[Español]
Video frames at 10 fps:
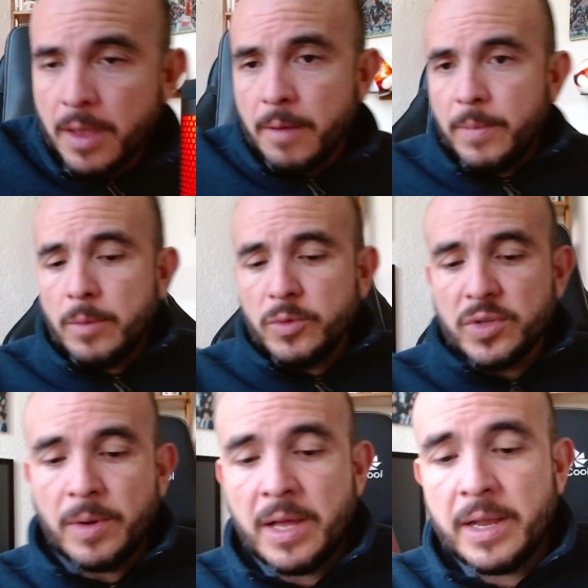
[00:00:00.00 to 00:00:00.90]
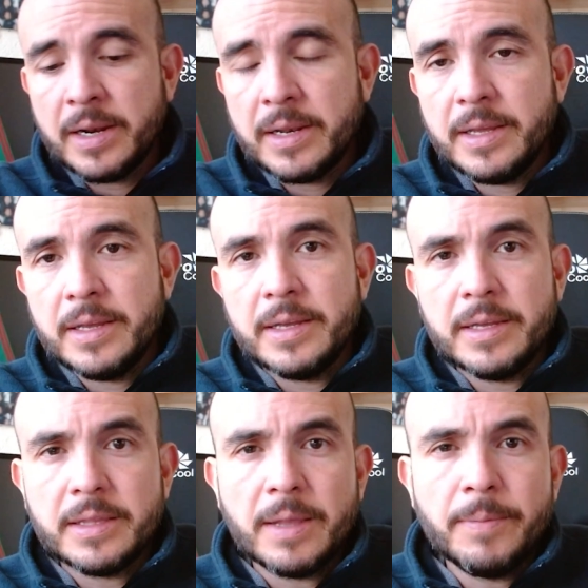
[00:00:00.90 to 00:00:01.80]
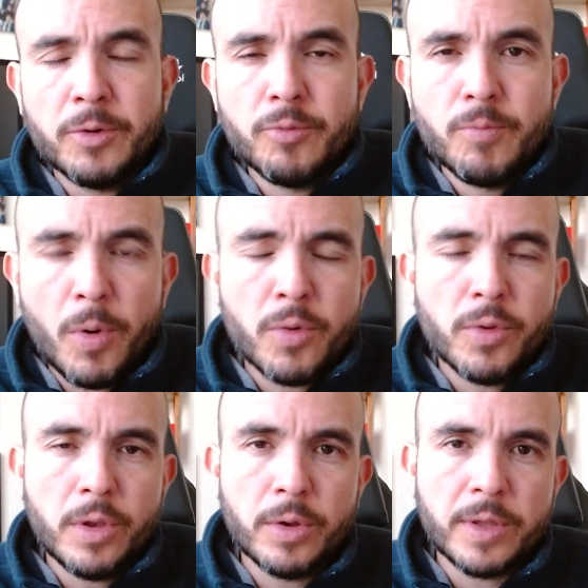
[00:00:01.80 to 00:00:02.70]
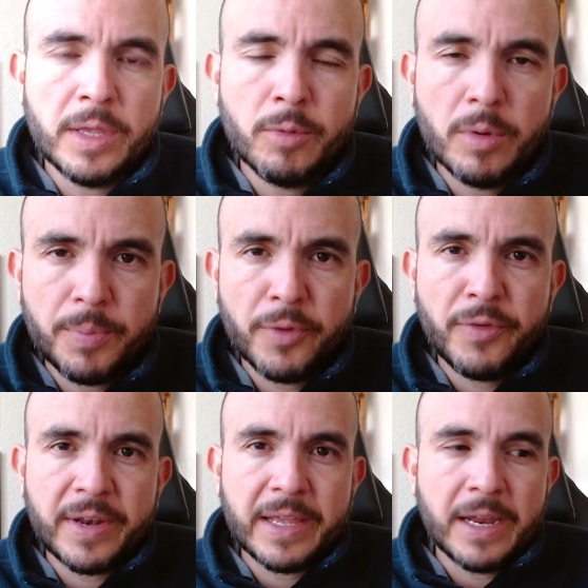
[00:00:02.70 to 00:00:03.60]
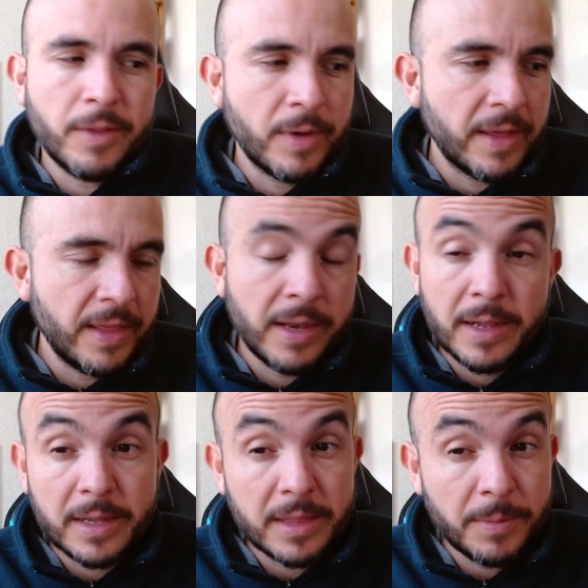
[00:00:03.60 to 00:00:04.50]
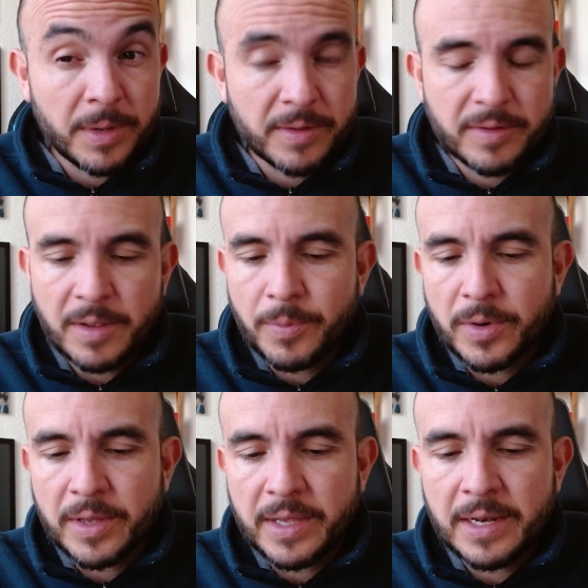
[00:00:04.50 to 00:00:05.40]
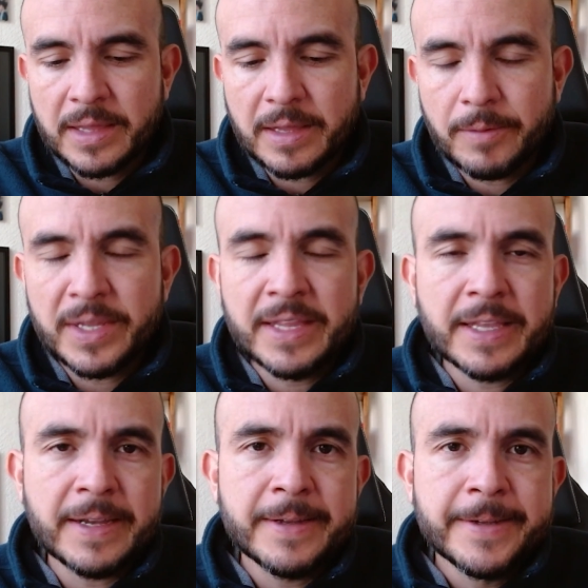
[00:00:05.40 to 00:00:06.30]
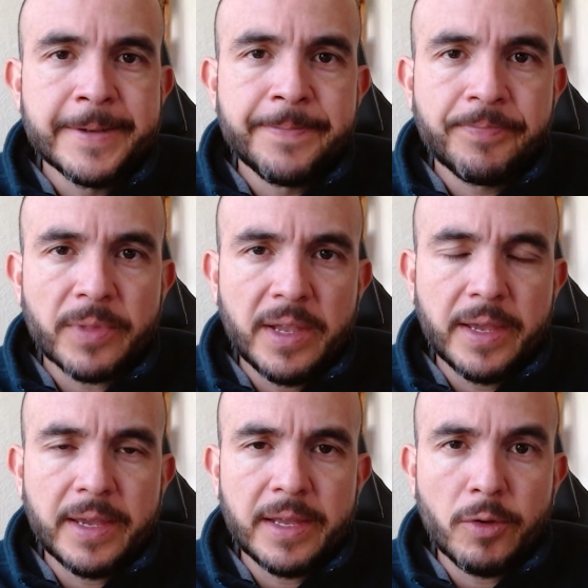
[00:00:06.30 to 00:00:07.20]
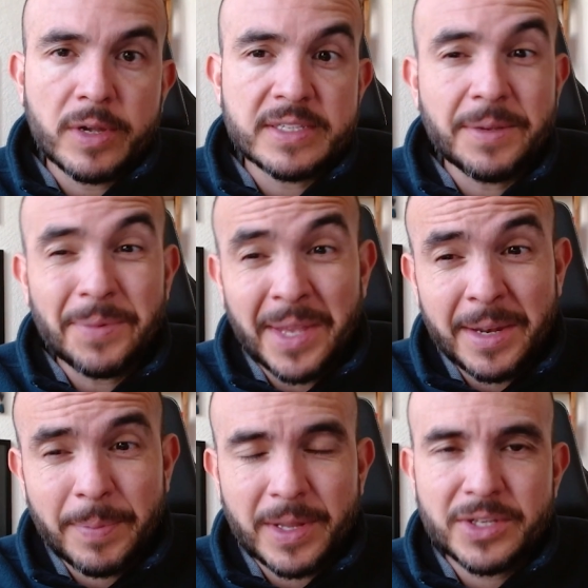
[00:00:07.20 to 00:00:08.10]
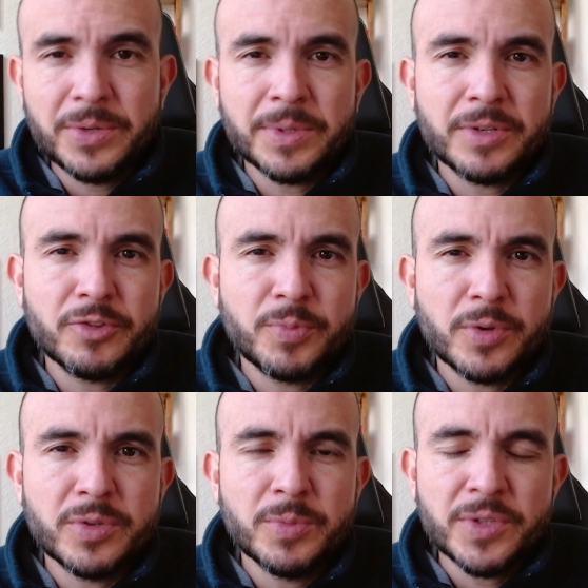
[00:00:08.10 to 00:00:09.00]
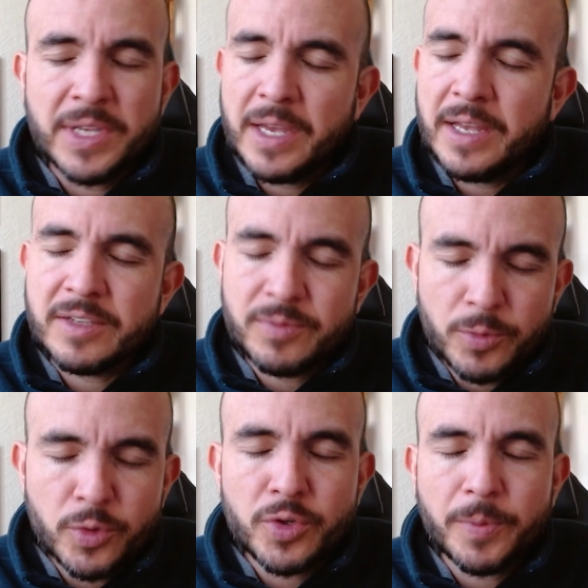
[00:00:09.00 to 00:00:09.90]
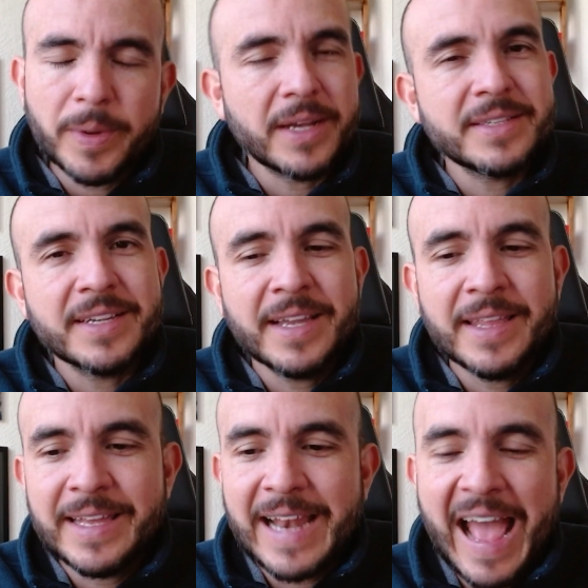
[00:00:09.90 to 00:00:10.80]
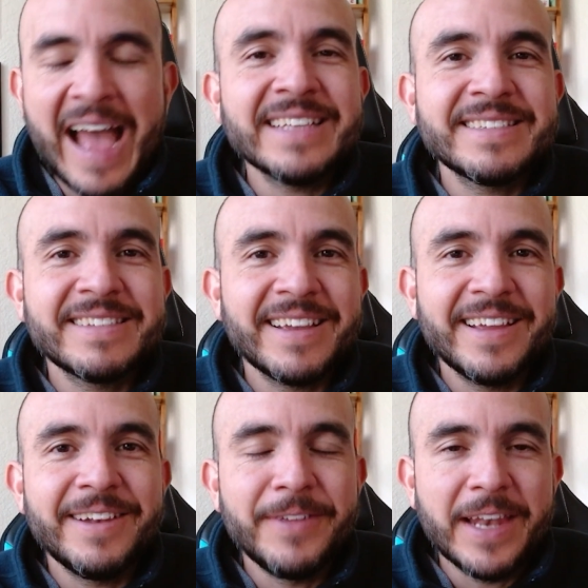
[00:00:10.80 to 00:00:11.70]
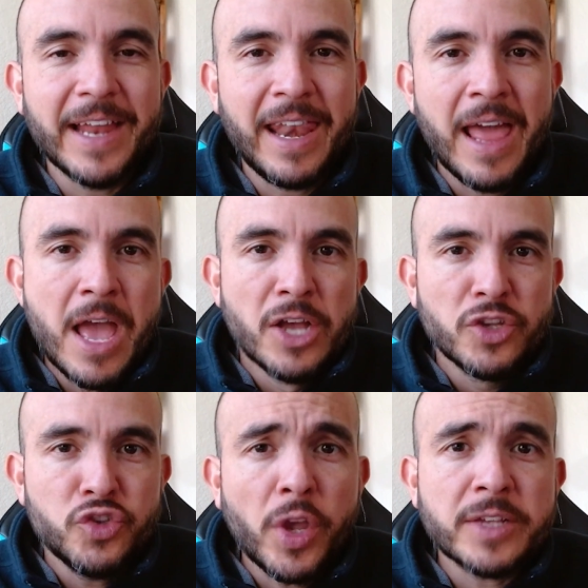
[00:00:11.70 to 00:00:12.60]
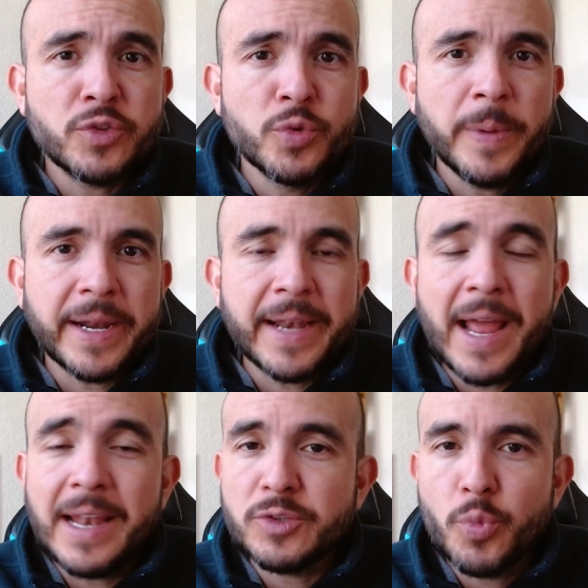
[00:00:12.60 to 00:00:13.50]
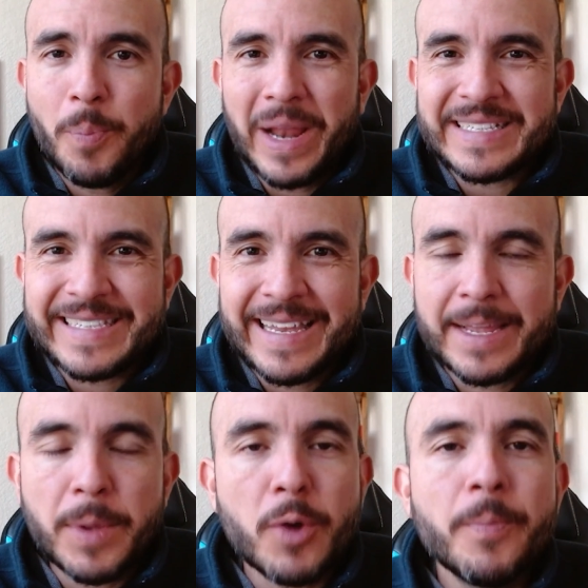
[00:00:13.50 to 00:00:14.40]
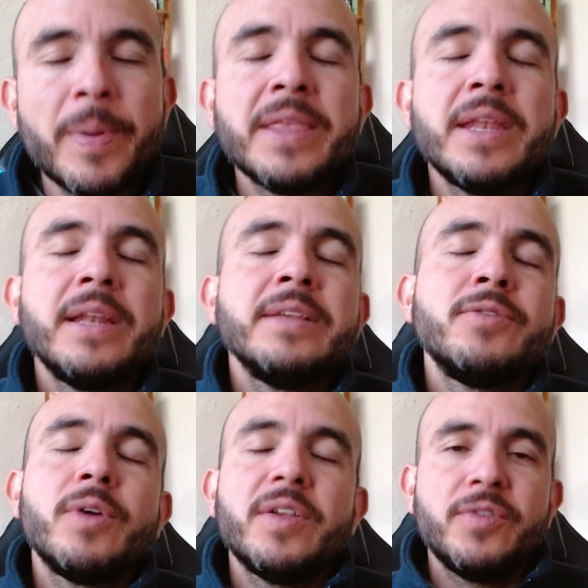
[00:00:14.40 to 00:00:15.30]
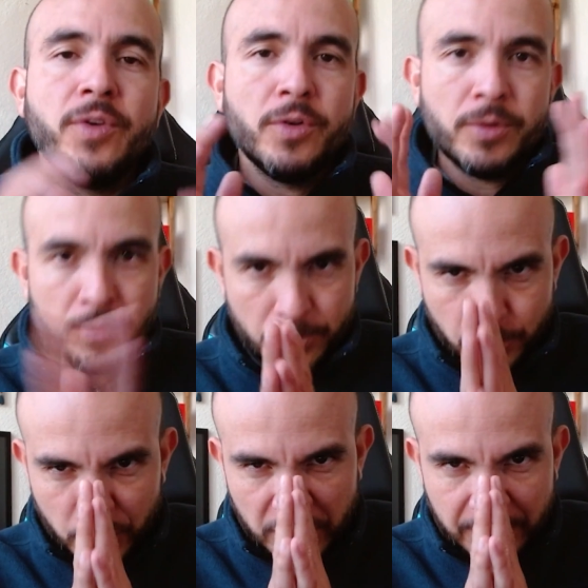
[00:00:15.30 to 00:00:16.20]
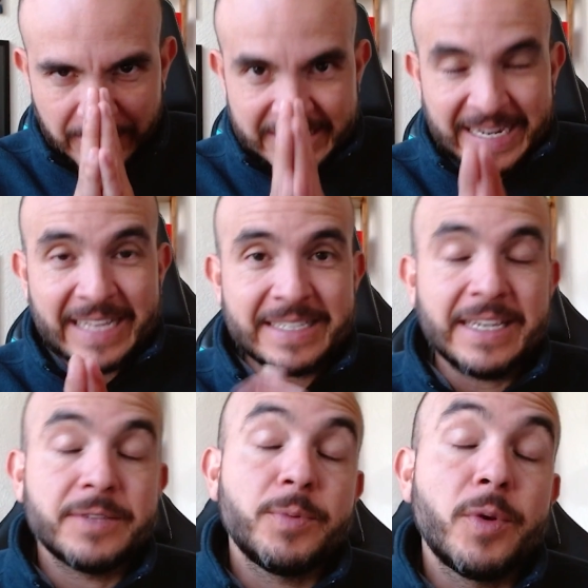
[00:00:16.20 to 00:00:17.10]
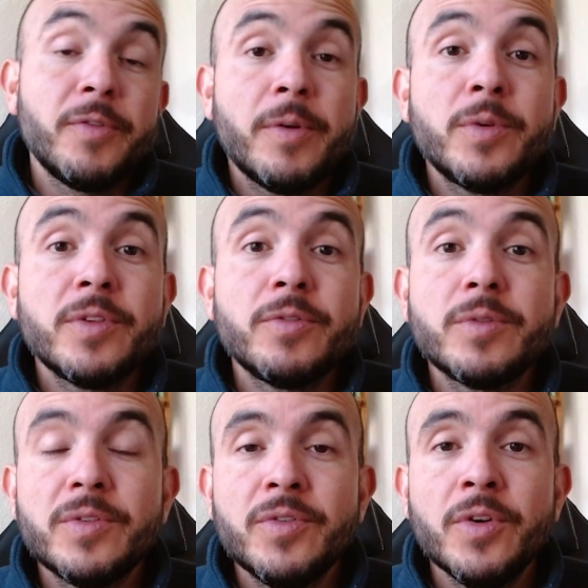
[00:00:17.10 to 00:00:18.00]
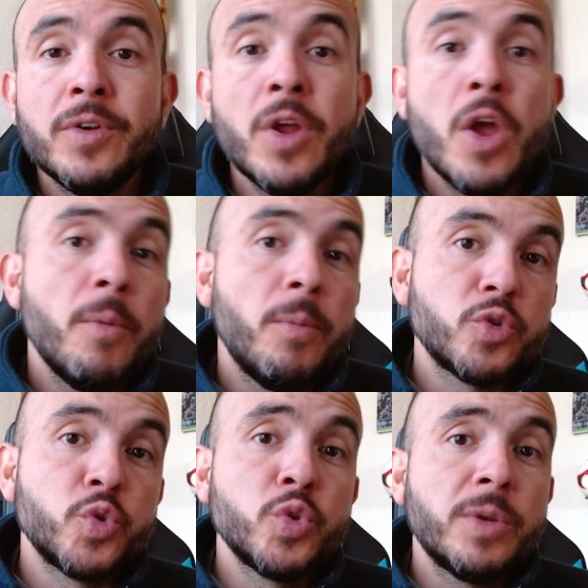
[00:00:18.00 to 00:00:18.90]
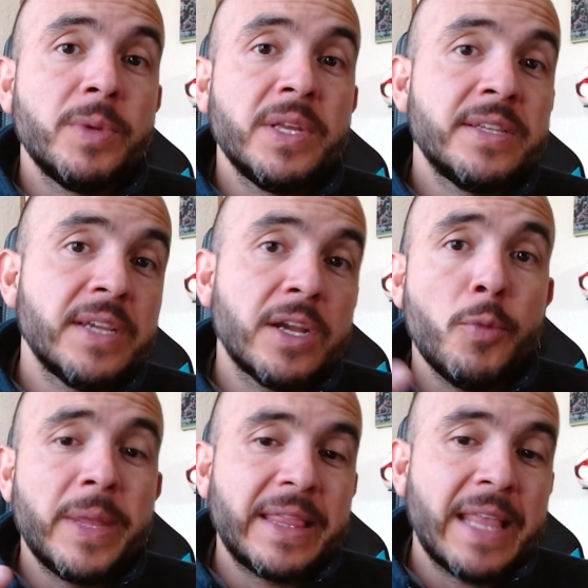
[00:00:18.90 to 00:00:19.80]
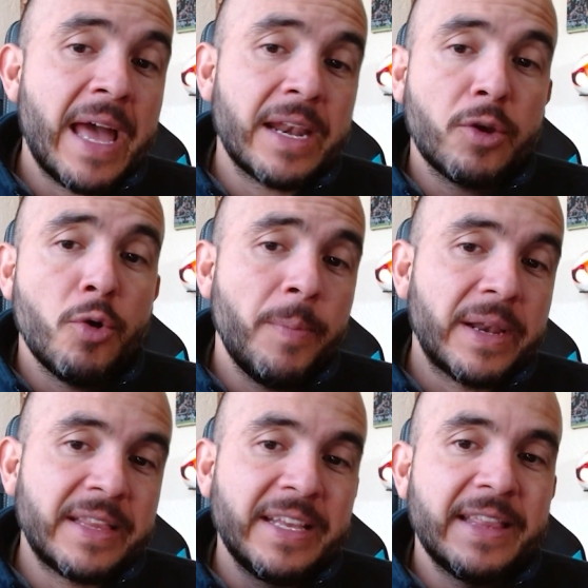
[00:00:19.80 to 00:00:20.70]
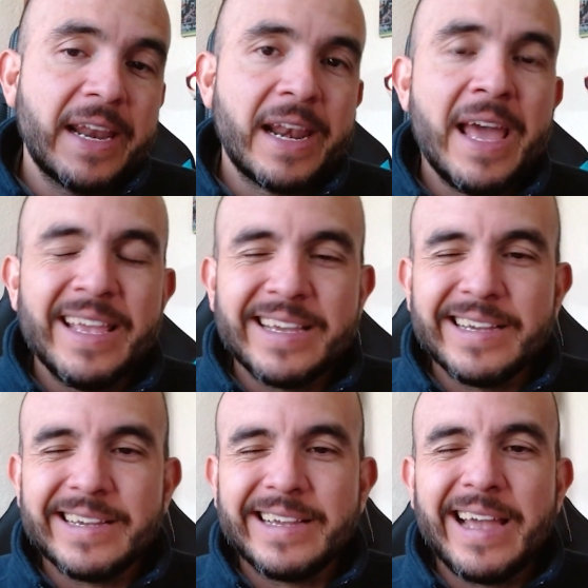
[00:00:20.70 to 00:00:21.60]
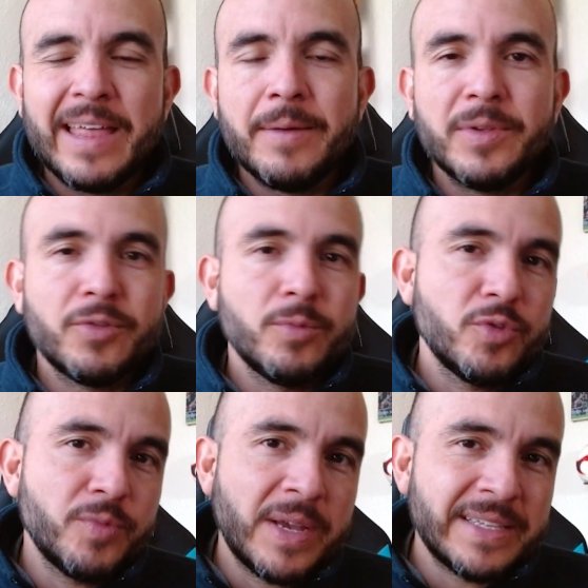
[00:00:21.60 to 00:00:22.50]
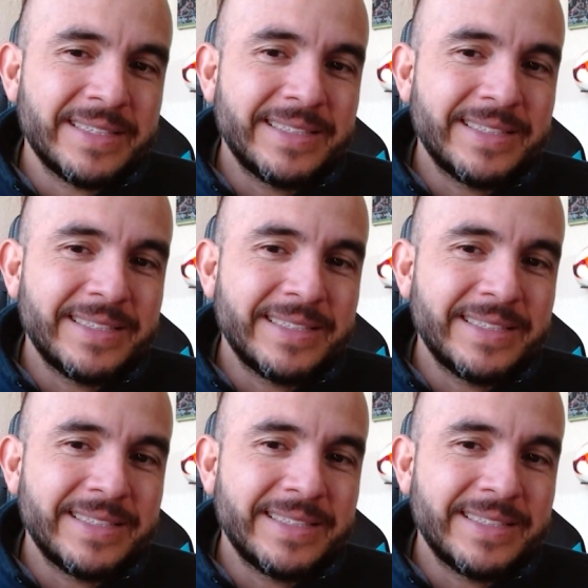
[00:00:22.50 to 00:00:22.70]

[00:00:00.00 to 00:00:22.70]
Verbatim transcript: Vamos a hablar eh, también un poco de lo que dijo el profe Ricardo Cadena, que también está por ahí en la tablita. Eh, lo que se viene para Chivas en los próximos días, mucho para que se queden hasta el final. Soy Jesús Bernal, es un placer que me acompañen en esta ocasión. Muchísimas gracias por el favor de su atención, por suscribirse, comentar, compartir, dar like. Cada vez somos más,